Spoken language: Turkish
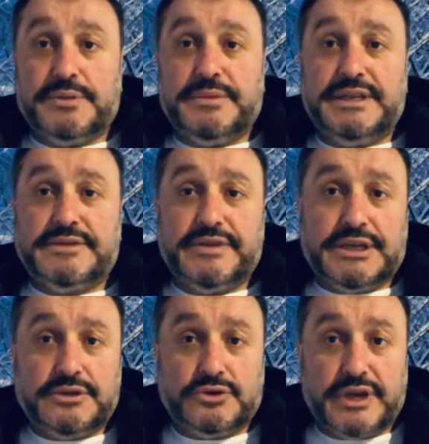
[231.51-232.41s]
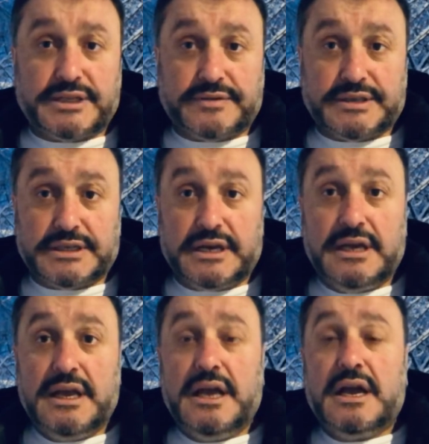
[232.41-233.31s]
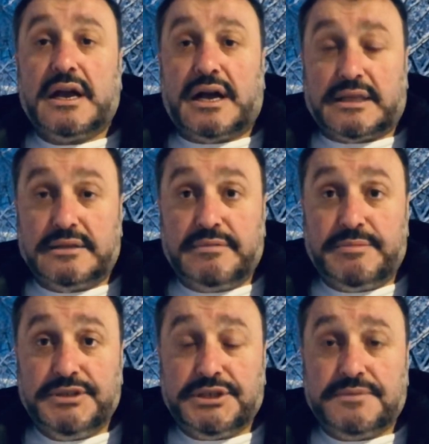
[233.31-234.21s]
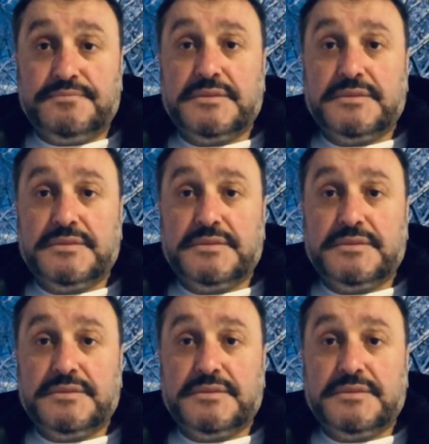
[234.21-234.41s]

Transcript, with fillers: Birinci ve İkinci Dünya Savaşı'na katılmamış.